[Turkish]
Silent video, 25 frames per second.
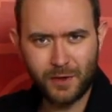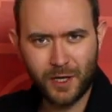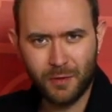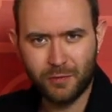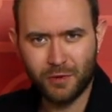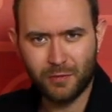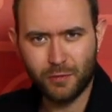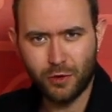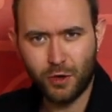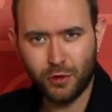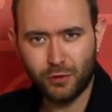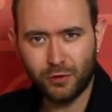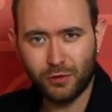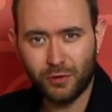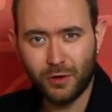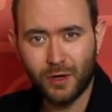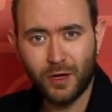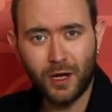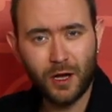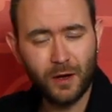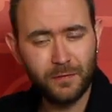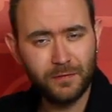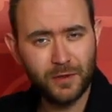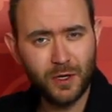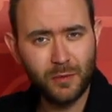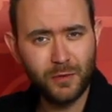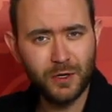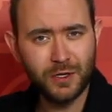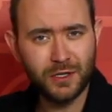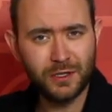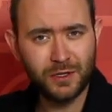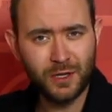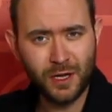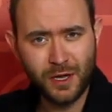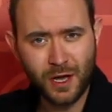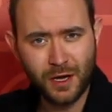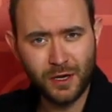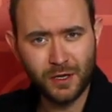Flappy Bird hafta
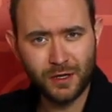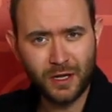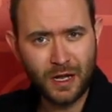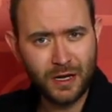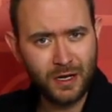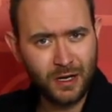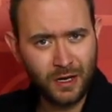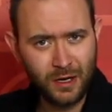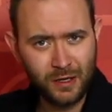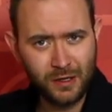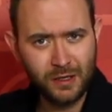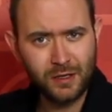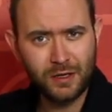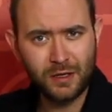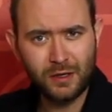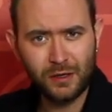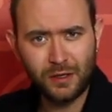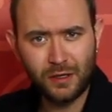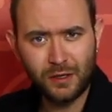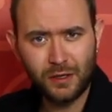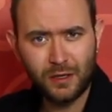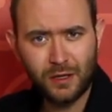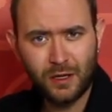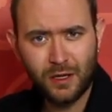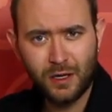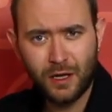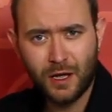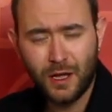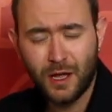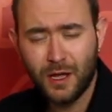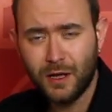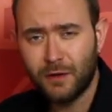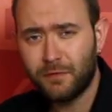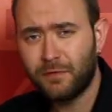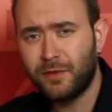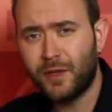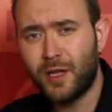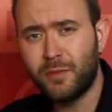başında yayından kaldırıldı.
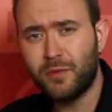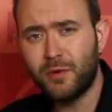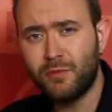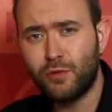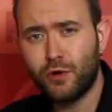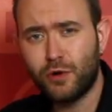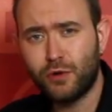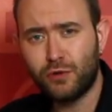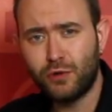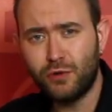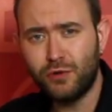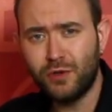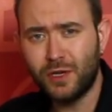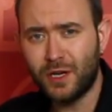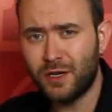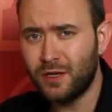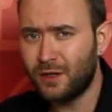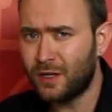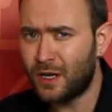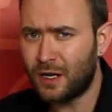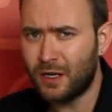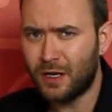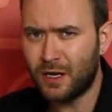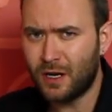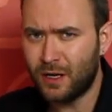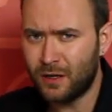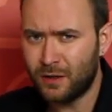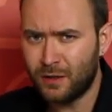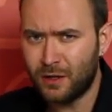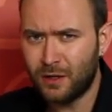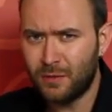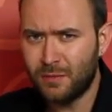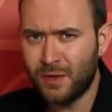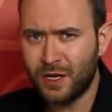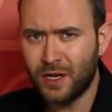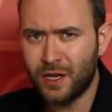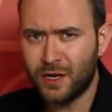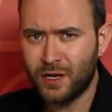Flappy Bird'ün yayından
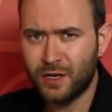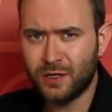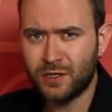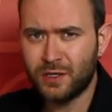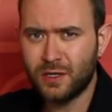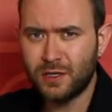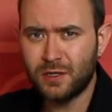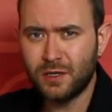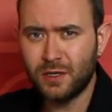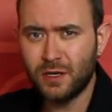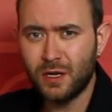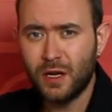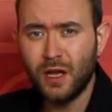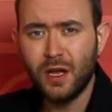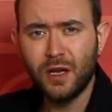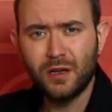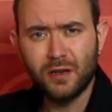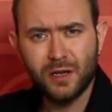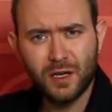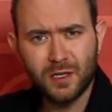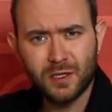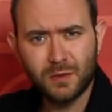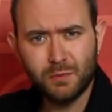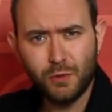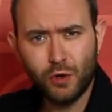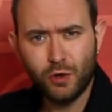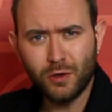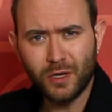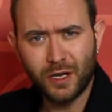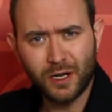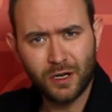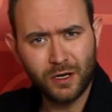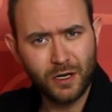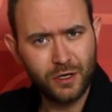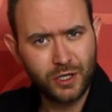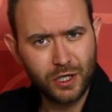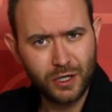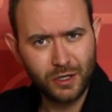kaldırılma gerekçesi resmi
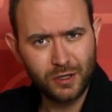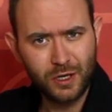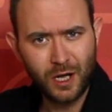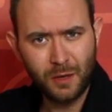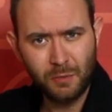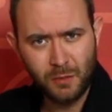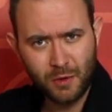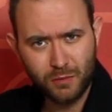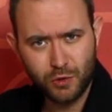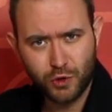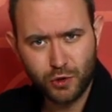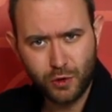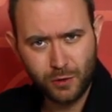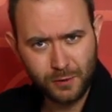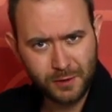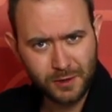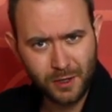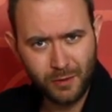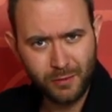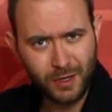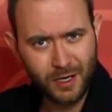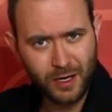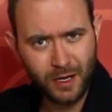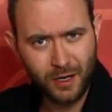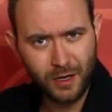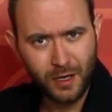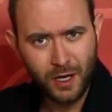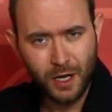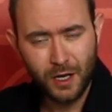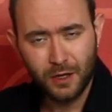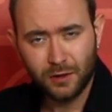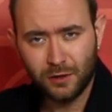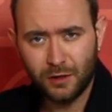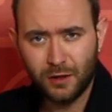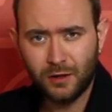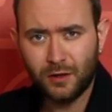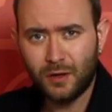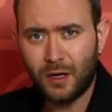olarak açıklanmamış olsa bile
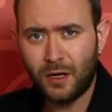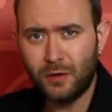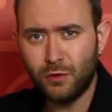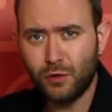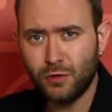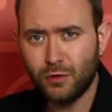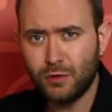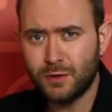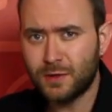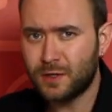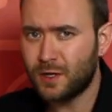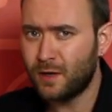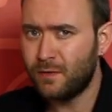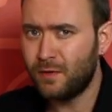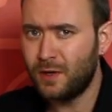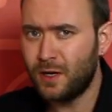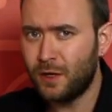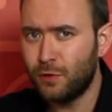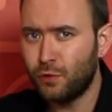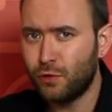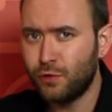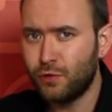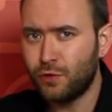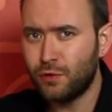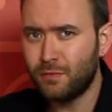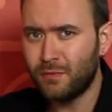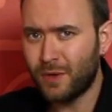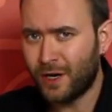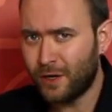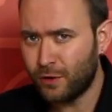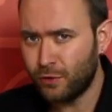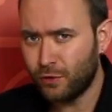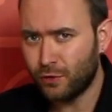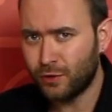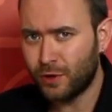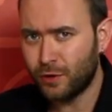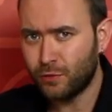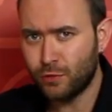Nintendo'nun sevilen oyunu
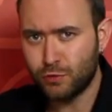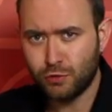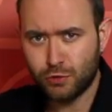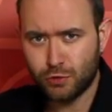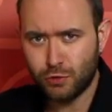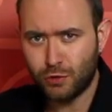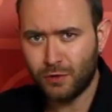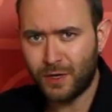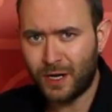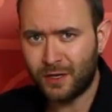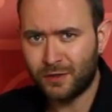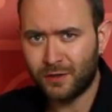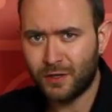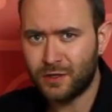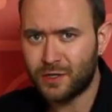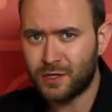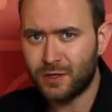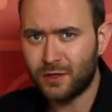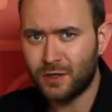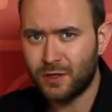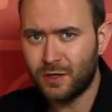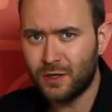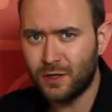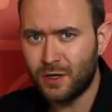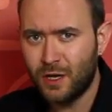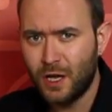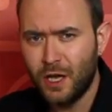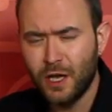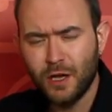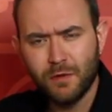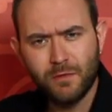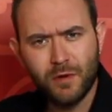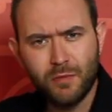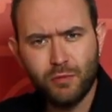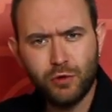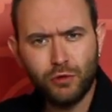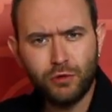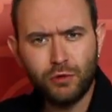Mario'dan unsurlar taşıdığı
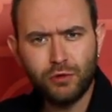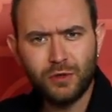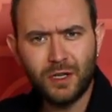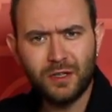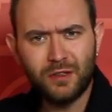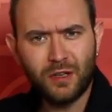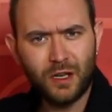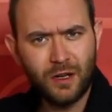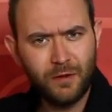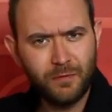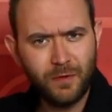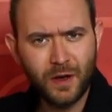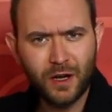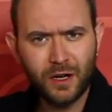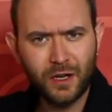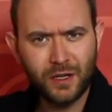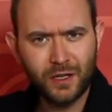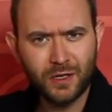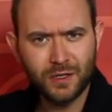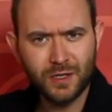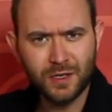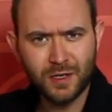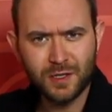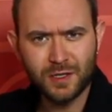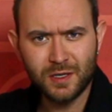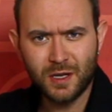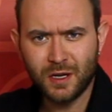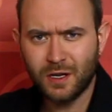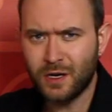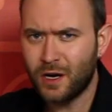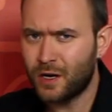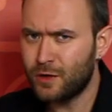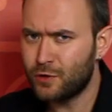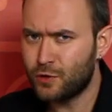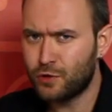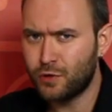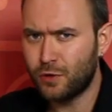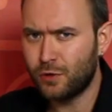ve bunun da telif hakkı yasasına
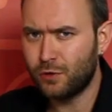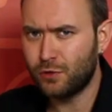karşı